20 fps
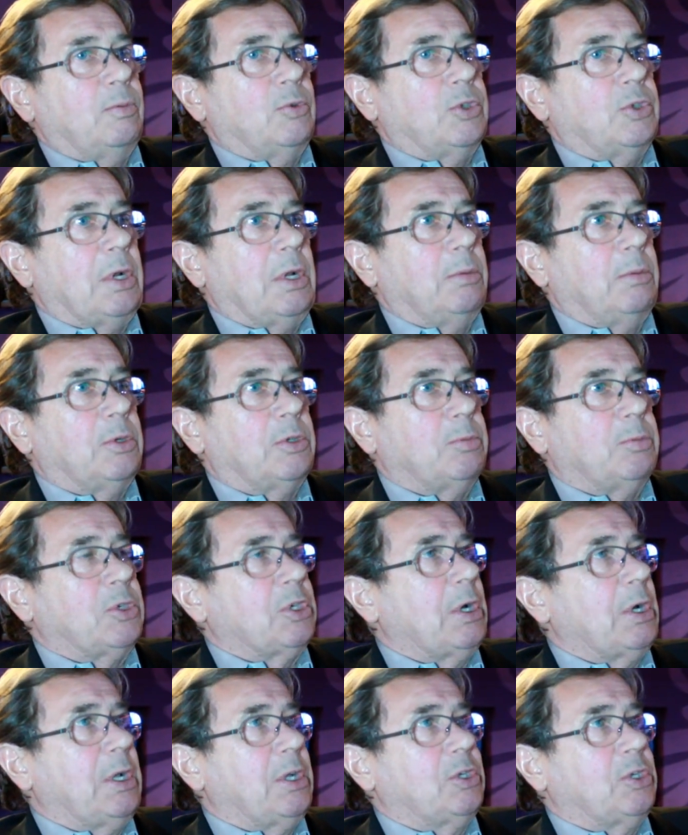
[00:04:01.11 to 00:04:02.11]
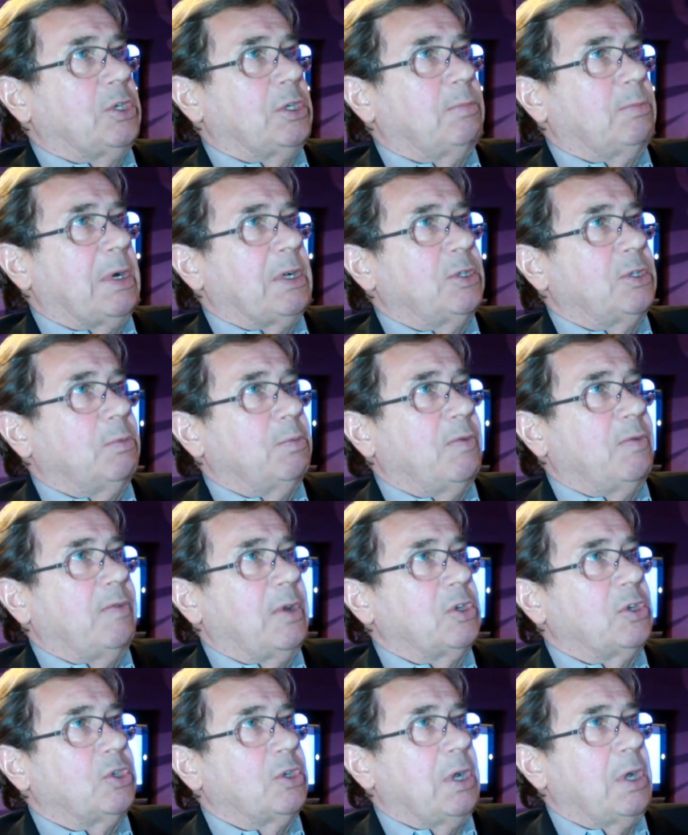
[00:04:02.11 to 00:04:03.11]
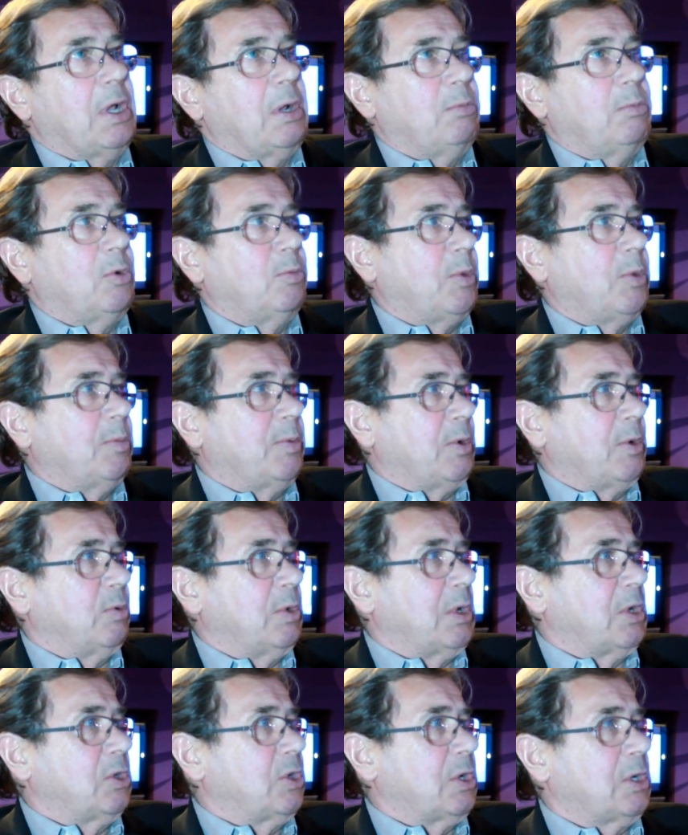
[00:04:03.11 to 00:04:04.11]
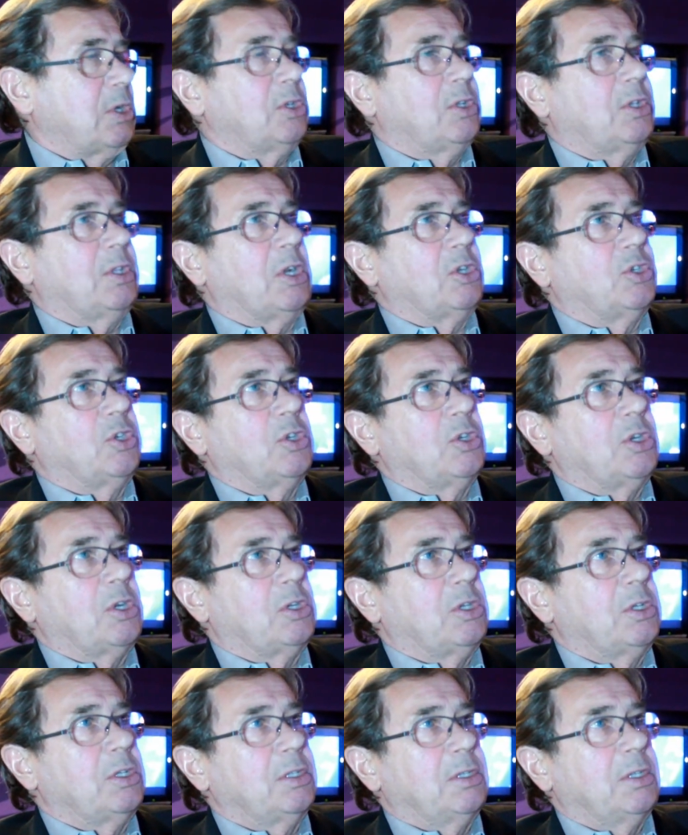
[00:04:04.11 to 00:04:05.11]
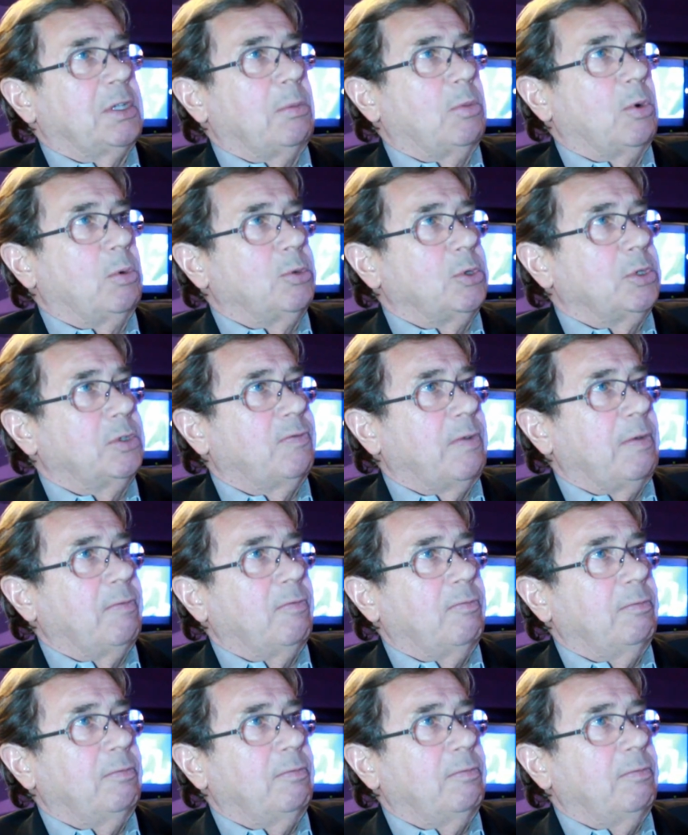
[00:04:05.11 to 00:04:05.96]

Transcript: musielibyśmy się leczyć bardzo poważnie, albo popełniać jakieś straszne rzeczy z samobójstwem